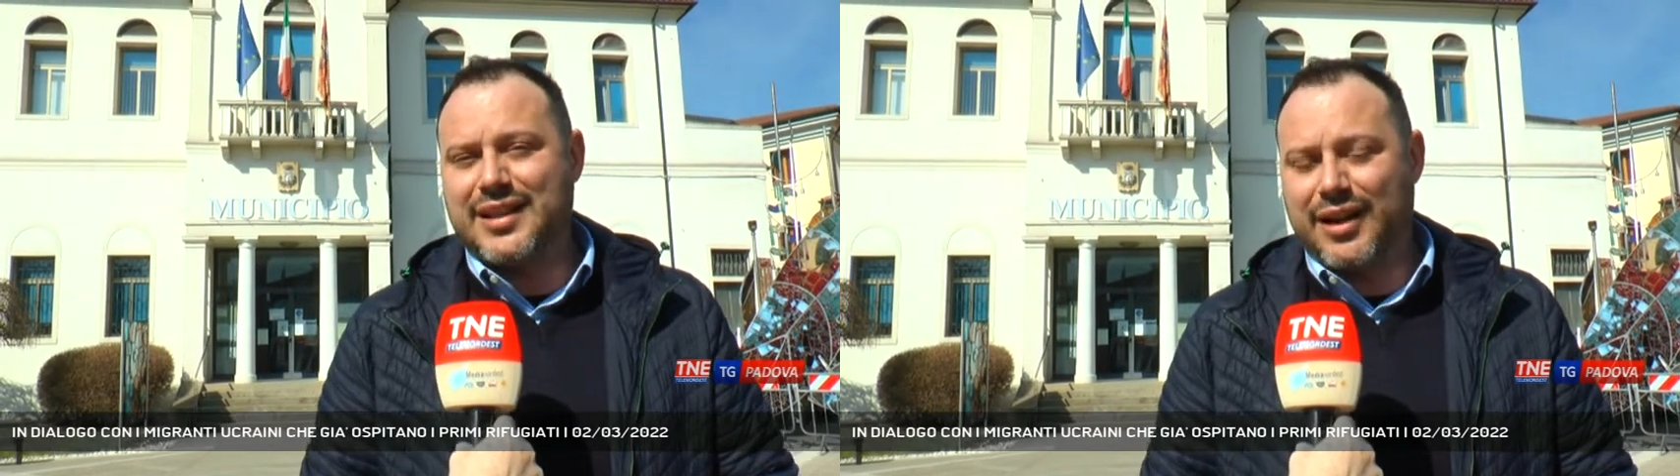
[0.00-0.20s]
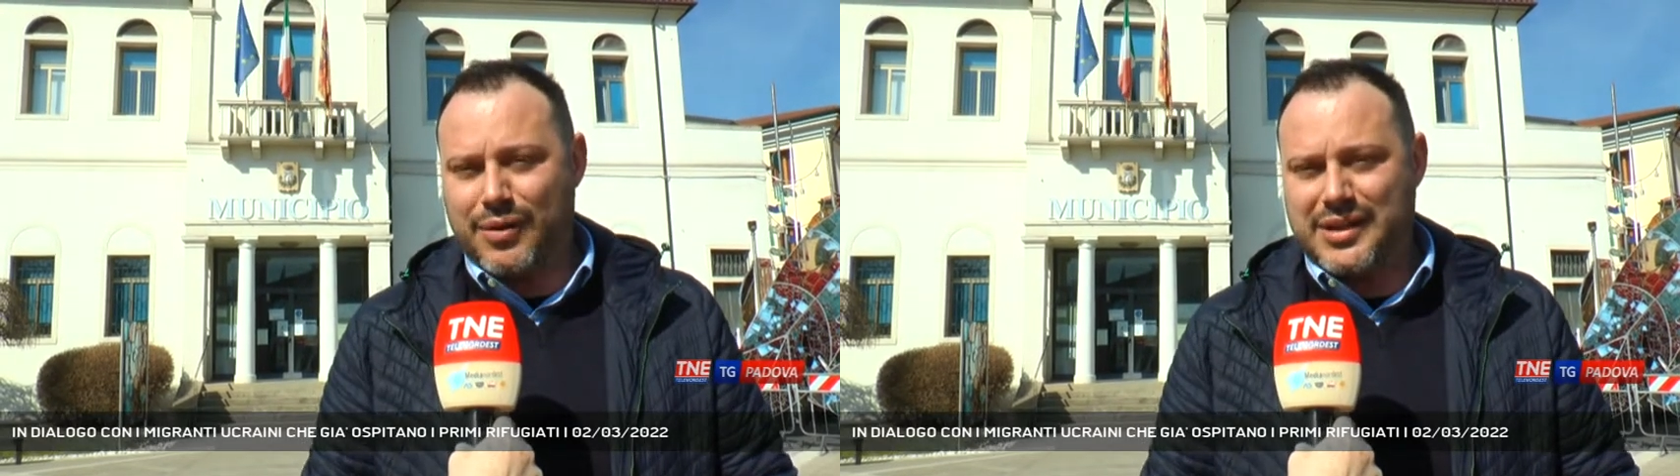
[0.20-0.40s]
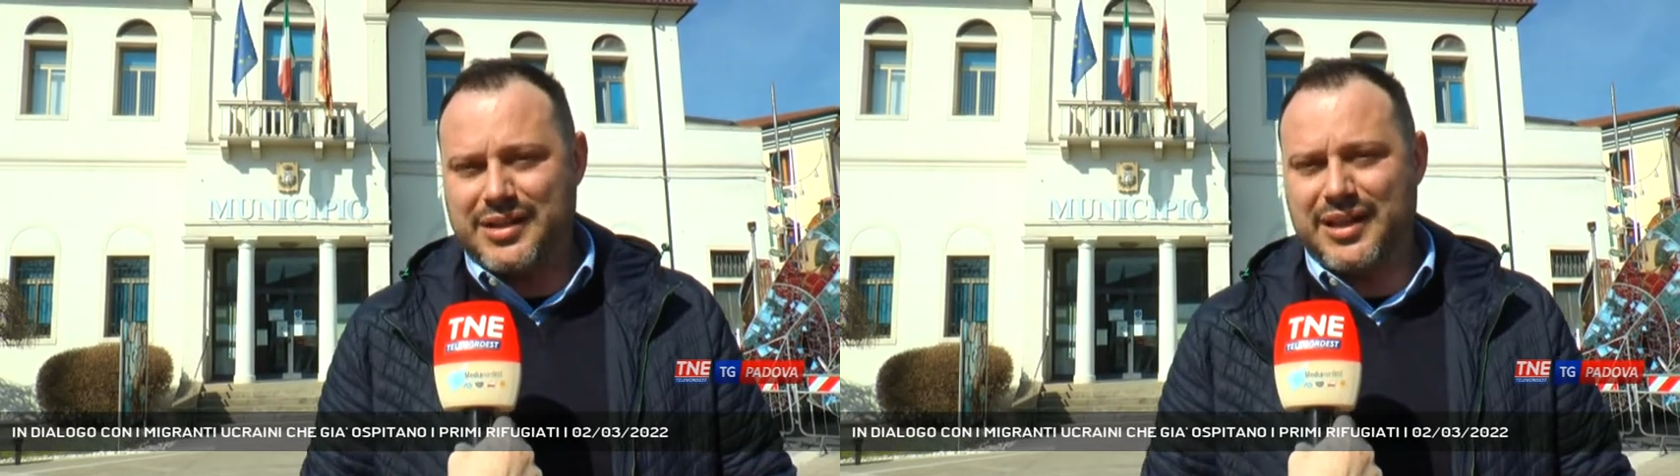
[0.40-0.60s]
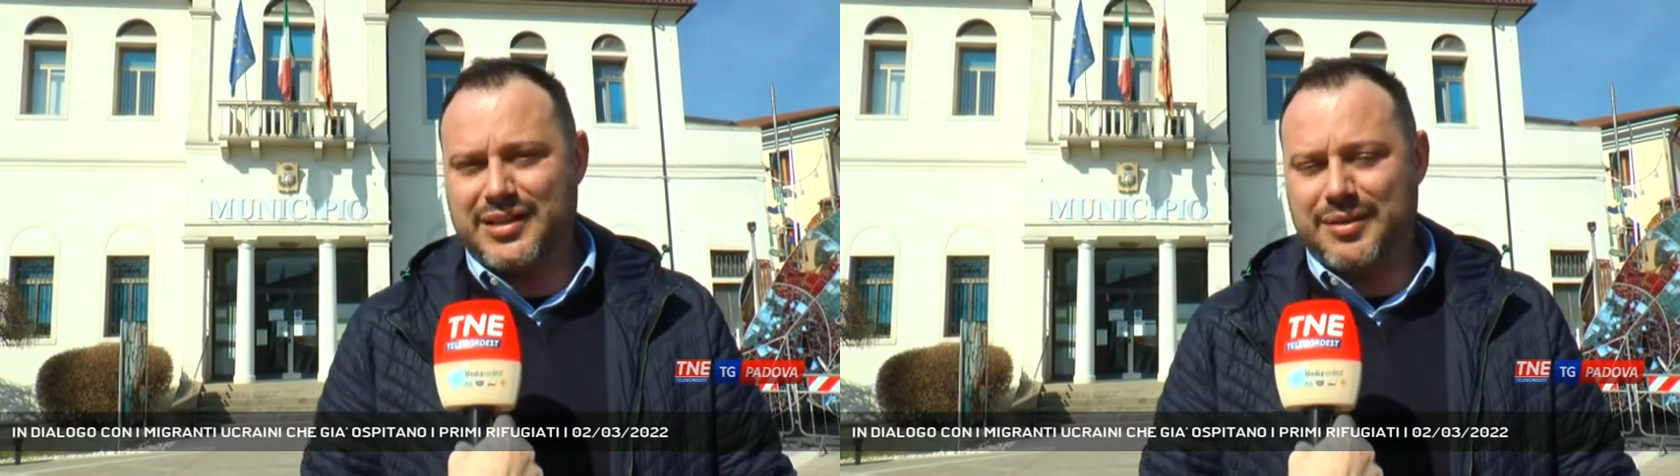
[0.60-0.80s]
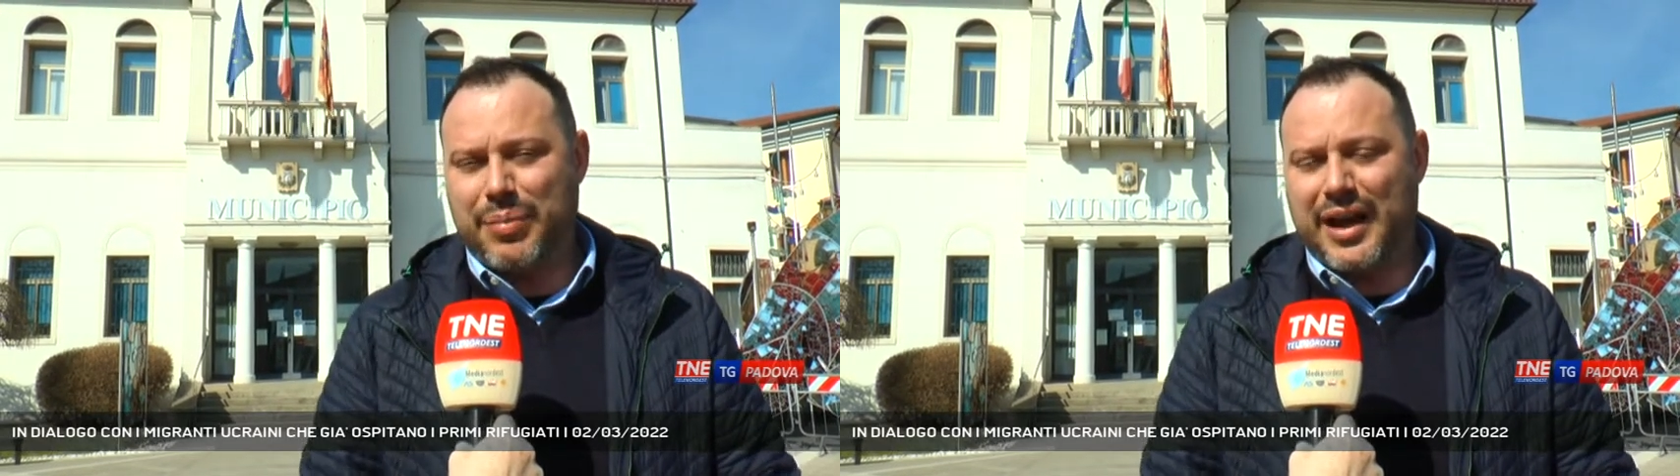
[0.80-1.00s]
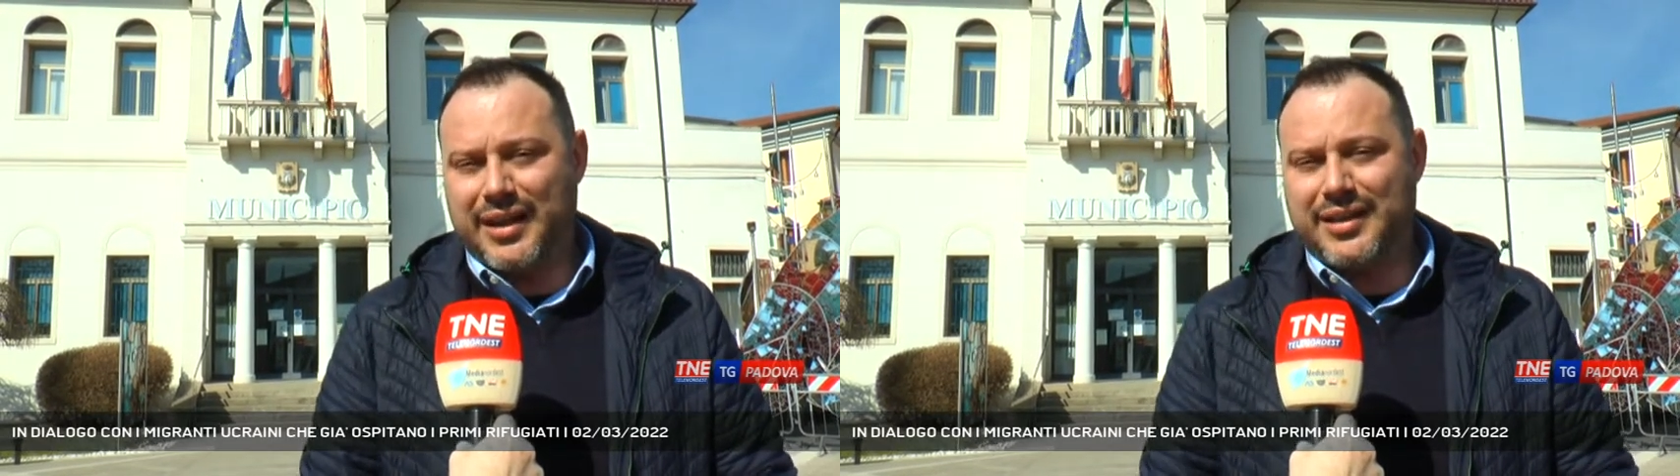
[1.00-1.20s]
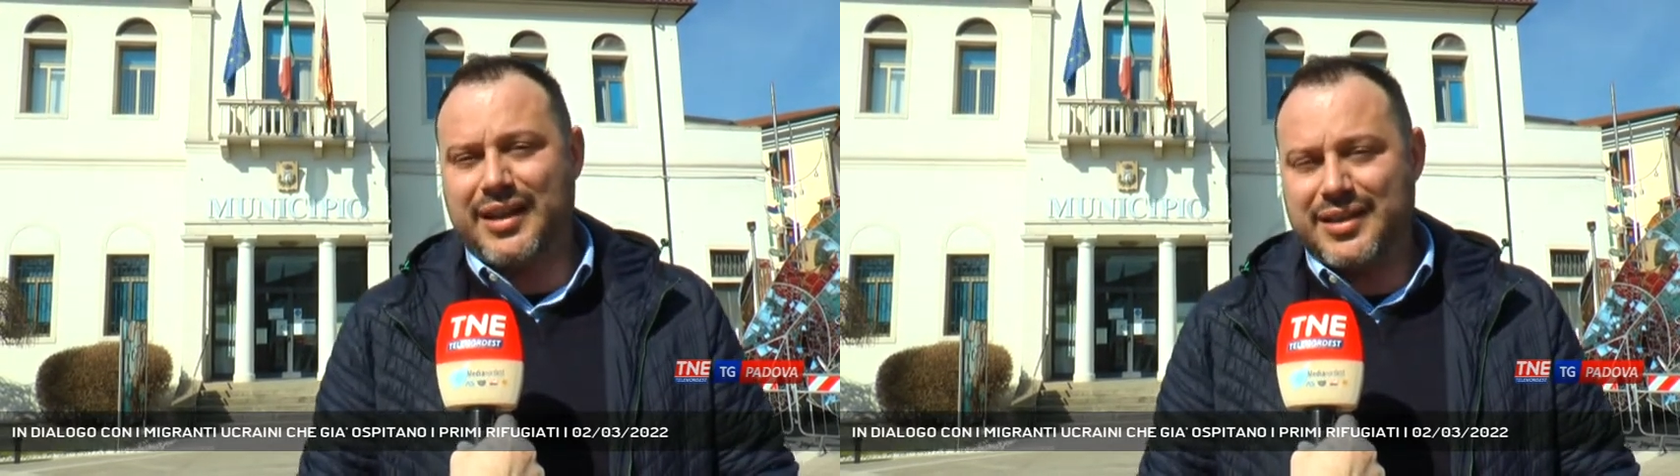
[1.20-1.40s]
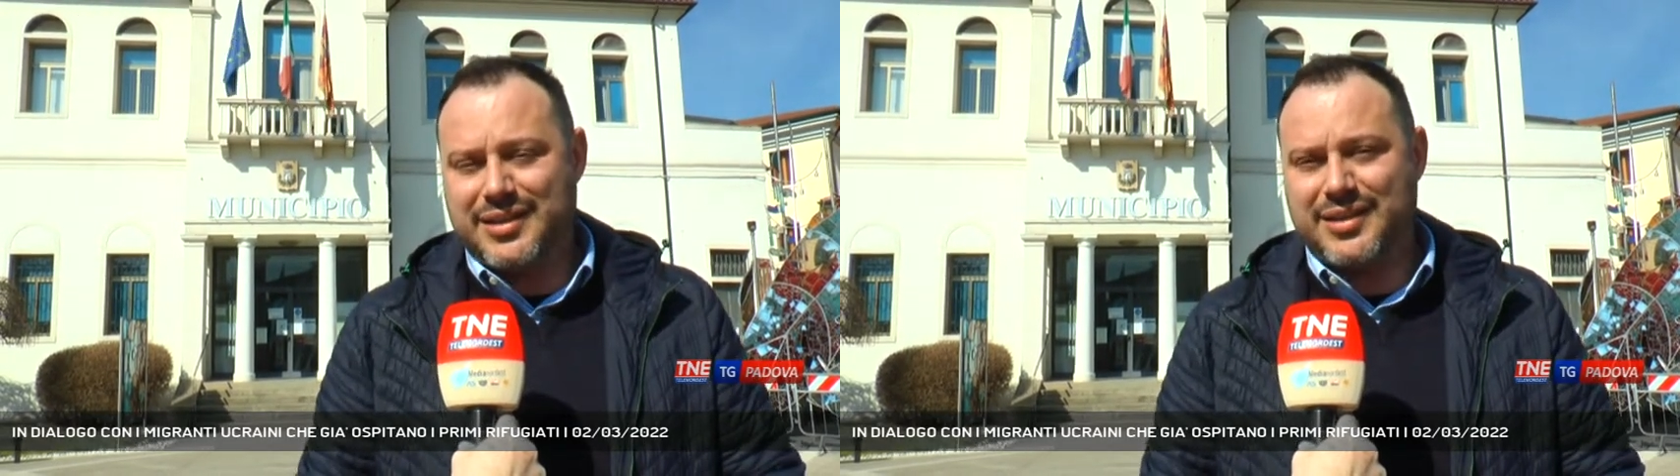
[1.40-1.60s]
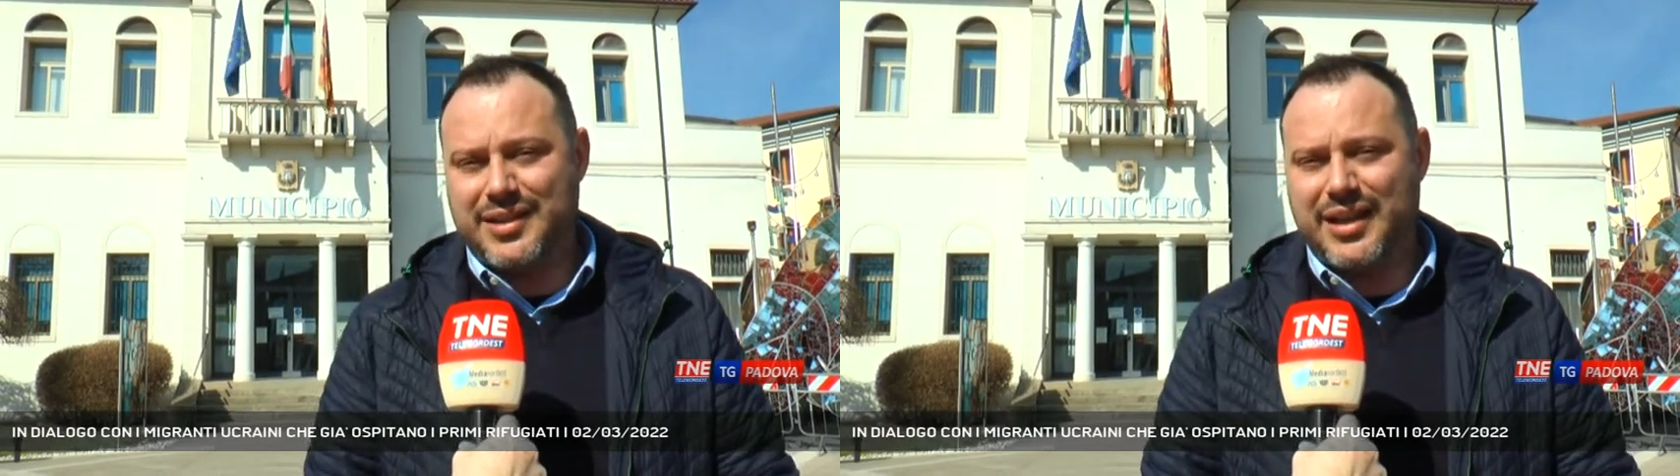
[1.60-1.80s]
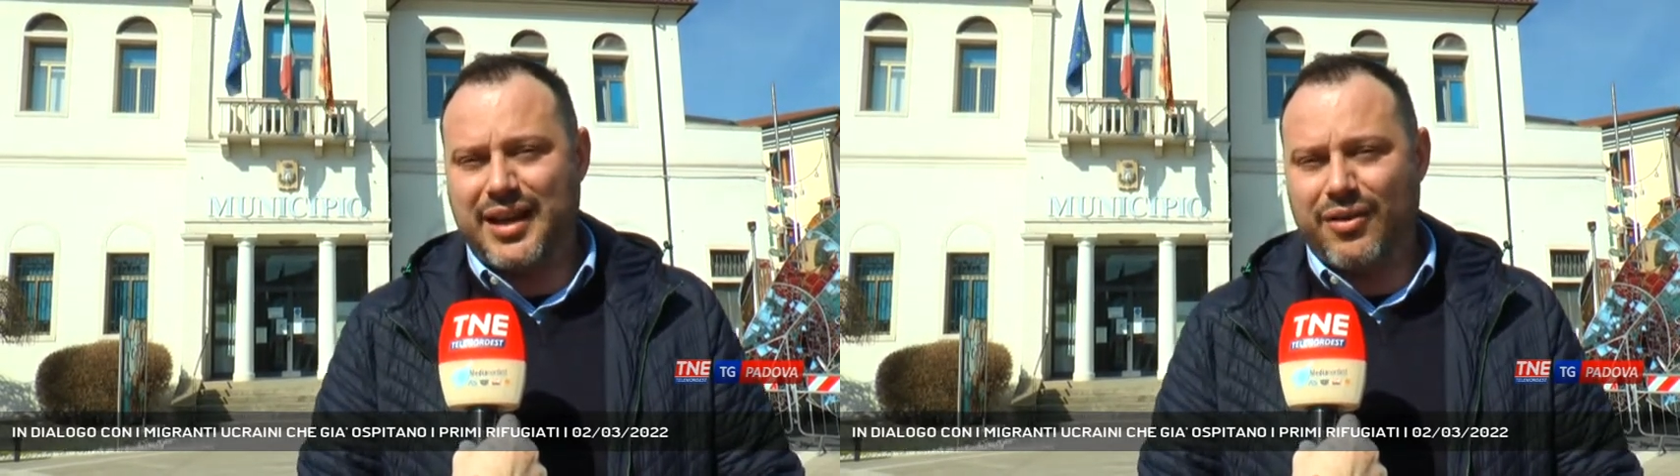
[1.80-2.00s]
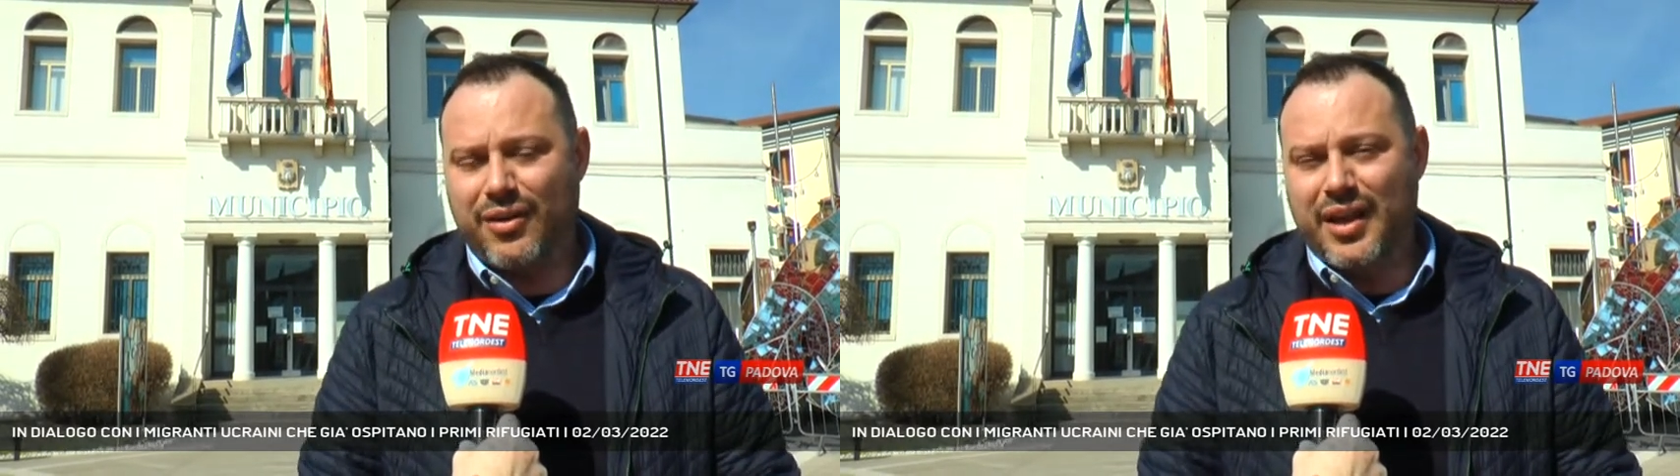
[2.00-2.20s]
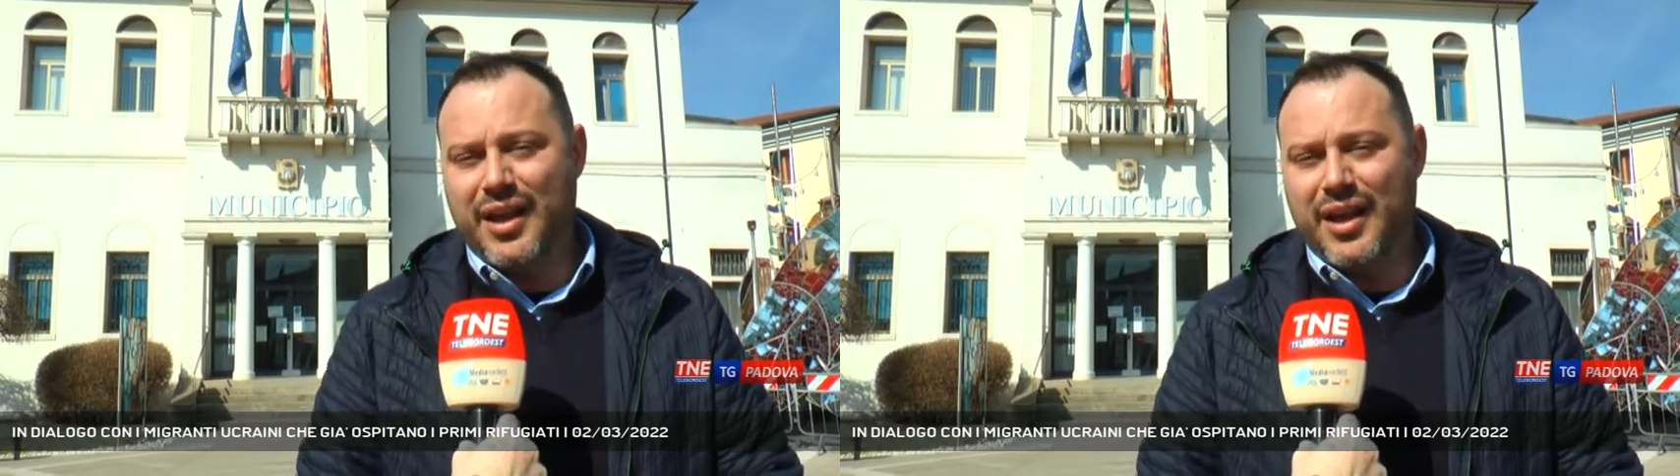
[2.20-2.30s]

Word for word: da qualsiasi parte esse siano